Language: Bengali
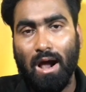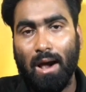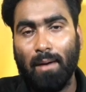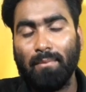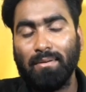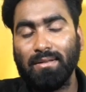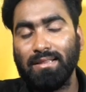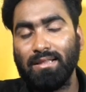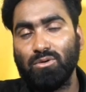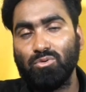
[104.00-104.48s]

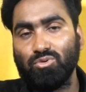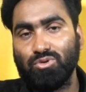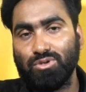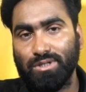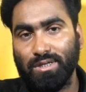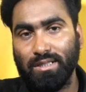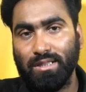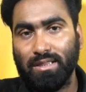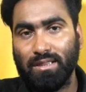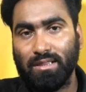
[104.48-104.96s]
আমাদের
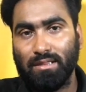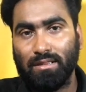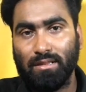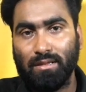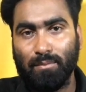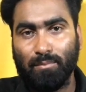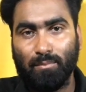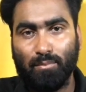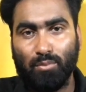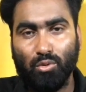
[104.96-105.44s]
উচিত
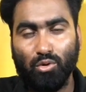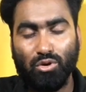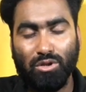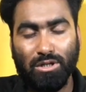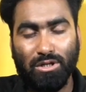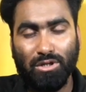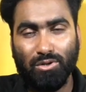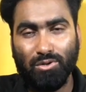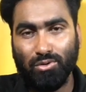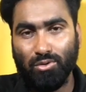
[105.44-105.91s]

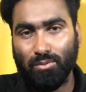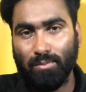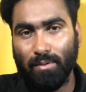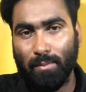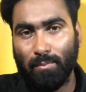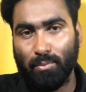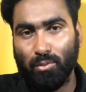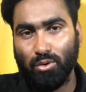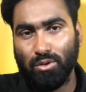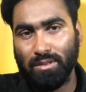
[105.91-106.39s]
প্রতিনিয়ত বা
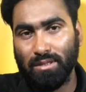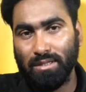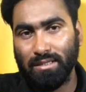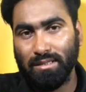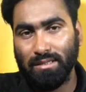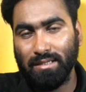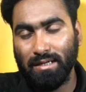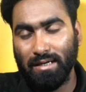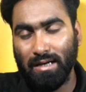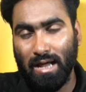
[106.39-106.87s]
প্রত্যেক
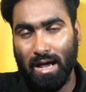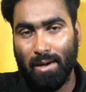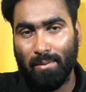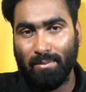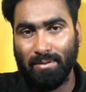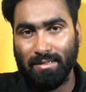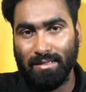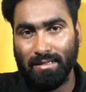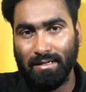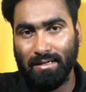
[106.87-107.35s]
দিন
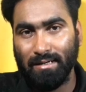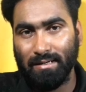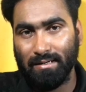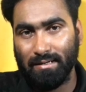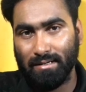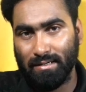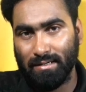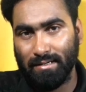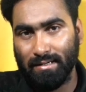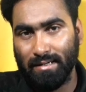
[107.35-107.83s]
আমাদের
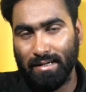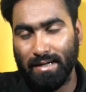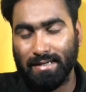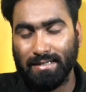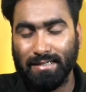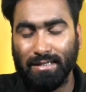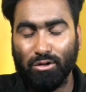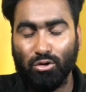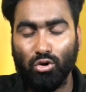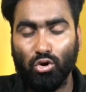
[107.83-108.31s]

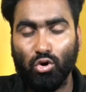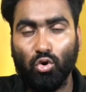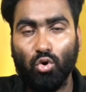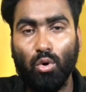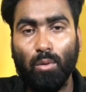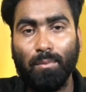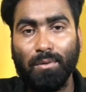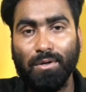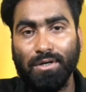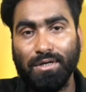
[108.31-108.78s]
একটি করে
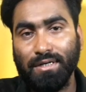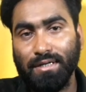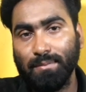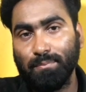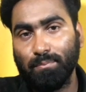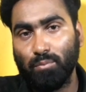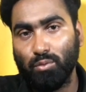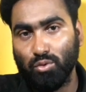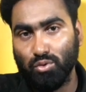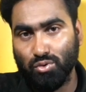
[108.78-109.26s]
কমিউনিটি
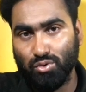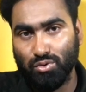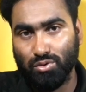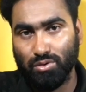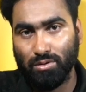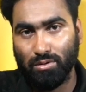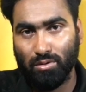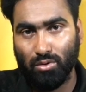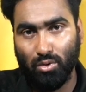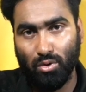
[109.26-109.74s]
পোস্ট
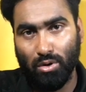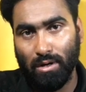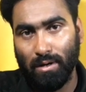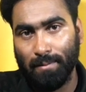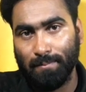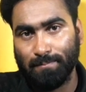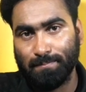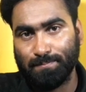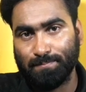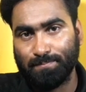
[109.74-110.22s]
করা
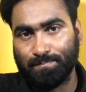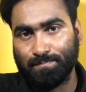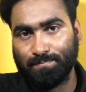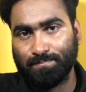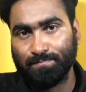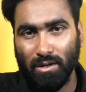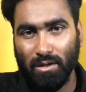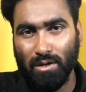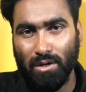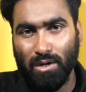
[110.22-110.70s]

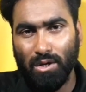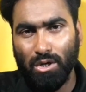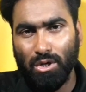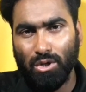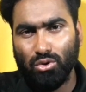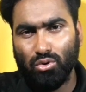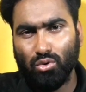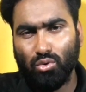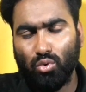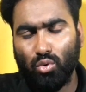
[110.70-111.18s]

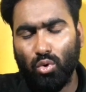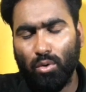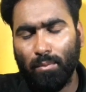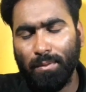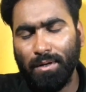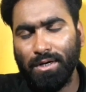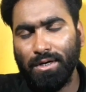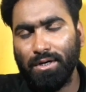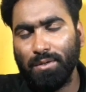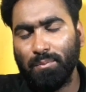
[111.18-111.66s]
তো
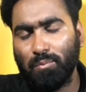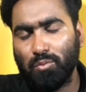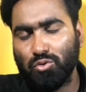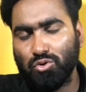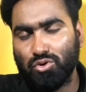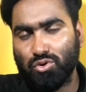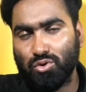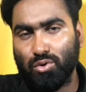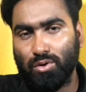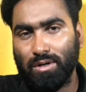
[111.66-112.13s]
কমিউনিটি
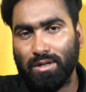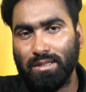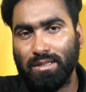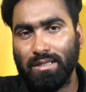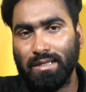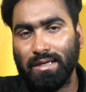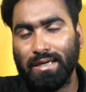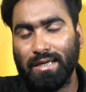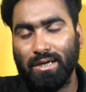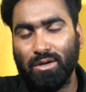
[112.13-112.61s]
পোস্ট
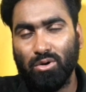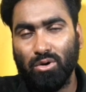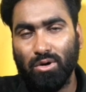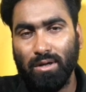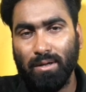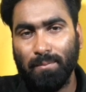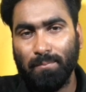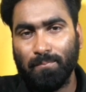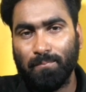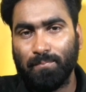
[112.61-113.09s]
করাতে কি
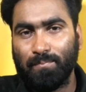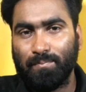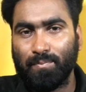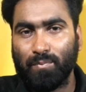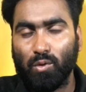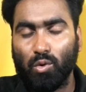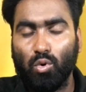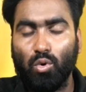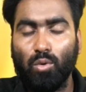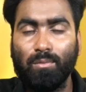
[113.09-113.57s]
হয়
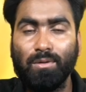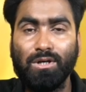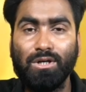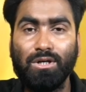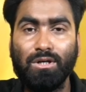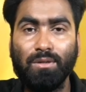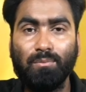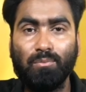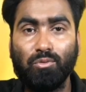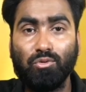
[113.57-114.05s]

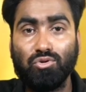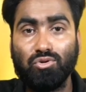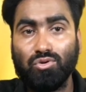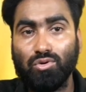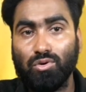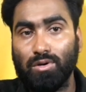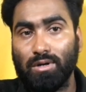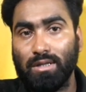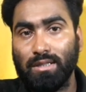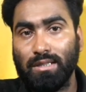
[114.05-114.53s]
কমিউনিটি পোস্ট
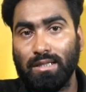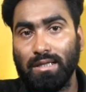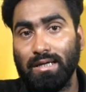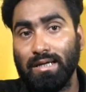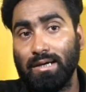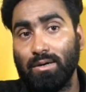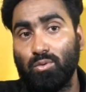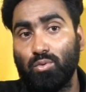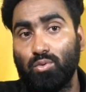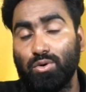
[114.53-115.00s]
করাতে
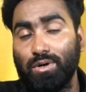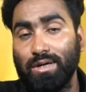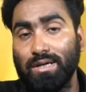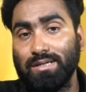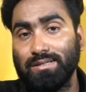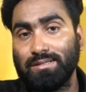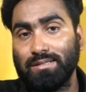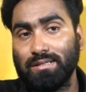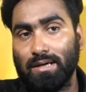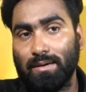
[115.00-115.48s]

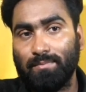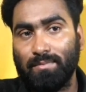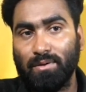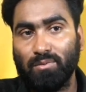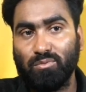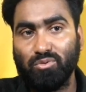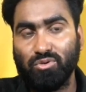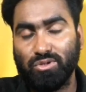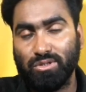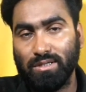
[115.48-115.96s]
অডিয়েন্স আপনার
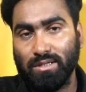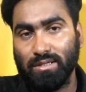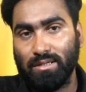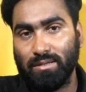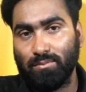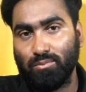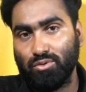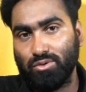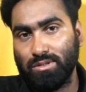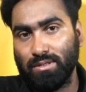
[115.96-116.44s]
বুঝতে
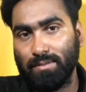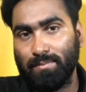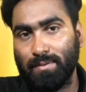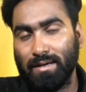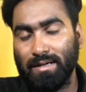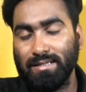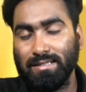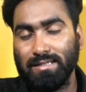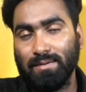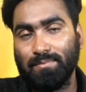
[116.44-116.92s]
বুঝতে
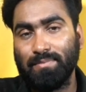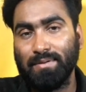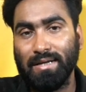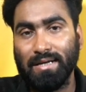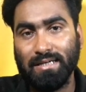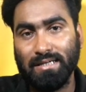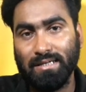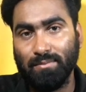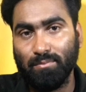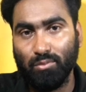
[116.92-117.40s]
পারে যে আপনি
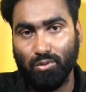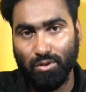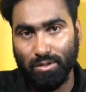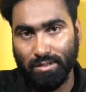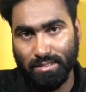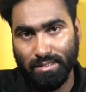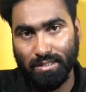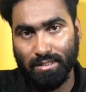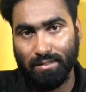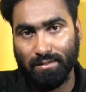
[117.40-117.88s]
অ্যাক্টিভ
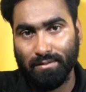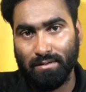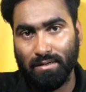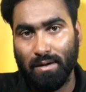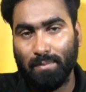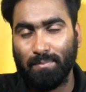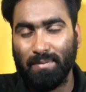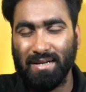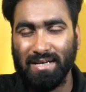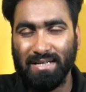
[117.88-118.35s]
রয়েছেন
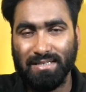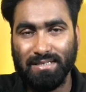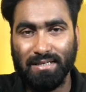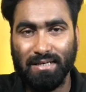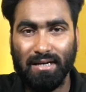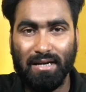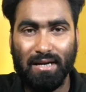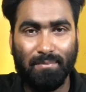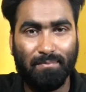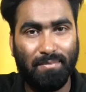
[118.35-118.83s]
আপনার এই
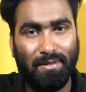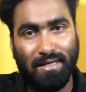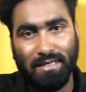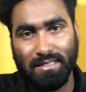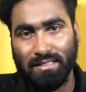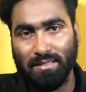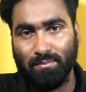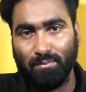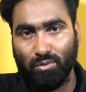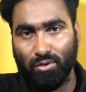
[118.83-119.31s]
চ্যানেলে আপনি
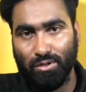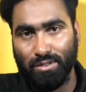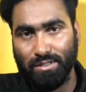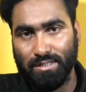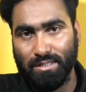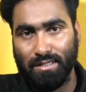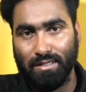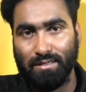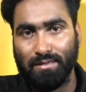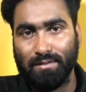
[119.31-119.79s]
অ্যাক্টিভ
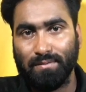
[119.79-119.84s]
রয়েছেন